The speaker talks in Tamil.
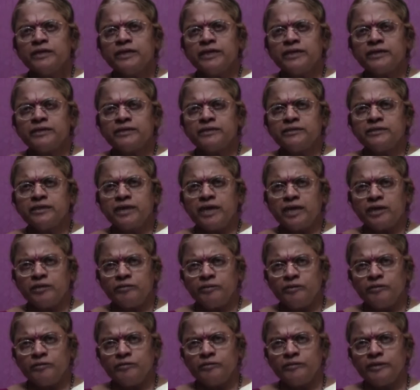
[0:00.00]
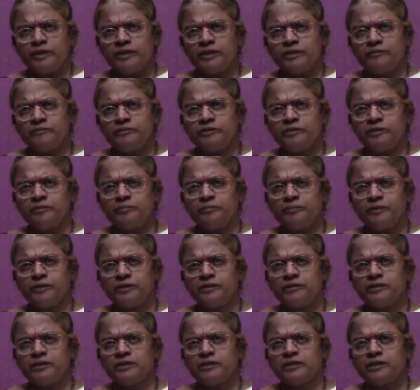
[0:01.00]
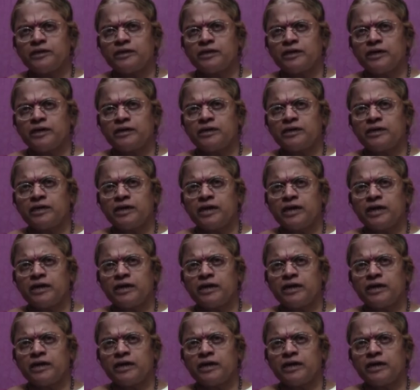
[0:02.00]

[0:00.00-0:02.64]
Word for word: எனக்கு இந்த அனுபவம் என்னை விட்டு பிரிந்ததற்கான